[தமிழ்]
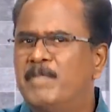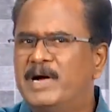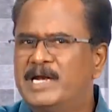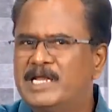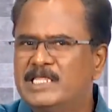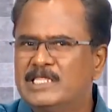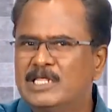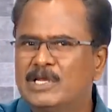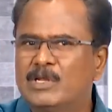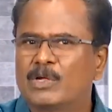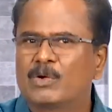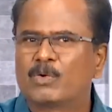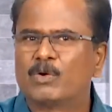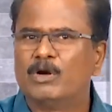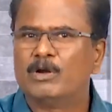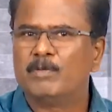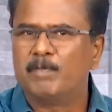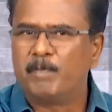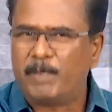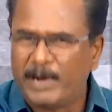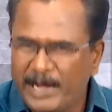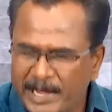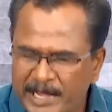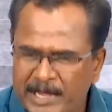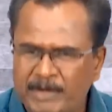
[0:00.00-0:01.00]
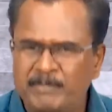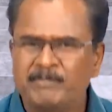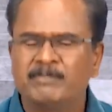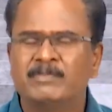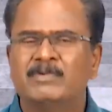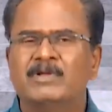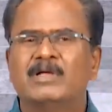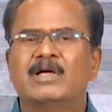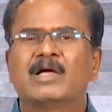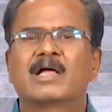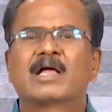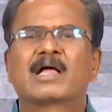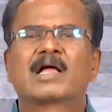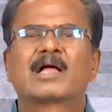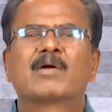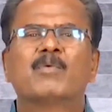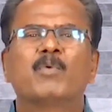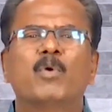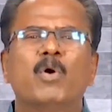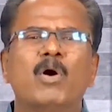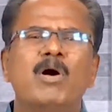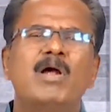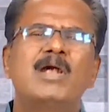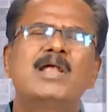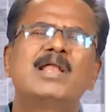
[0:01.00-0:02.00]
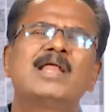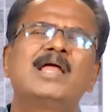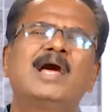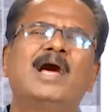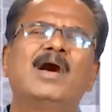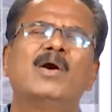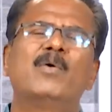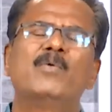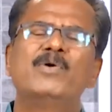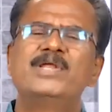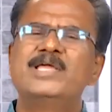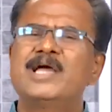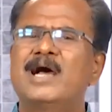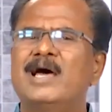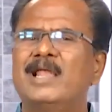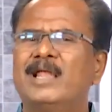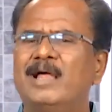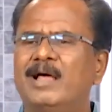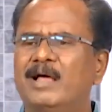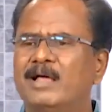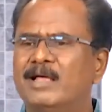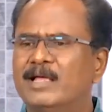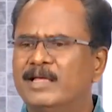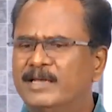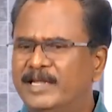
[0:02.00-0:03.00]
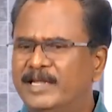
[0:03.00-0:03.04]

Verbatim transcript: மனிதனுக்குள் பயம் ஓடுறான் ஓடியாரான்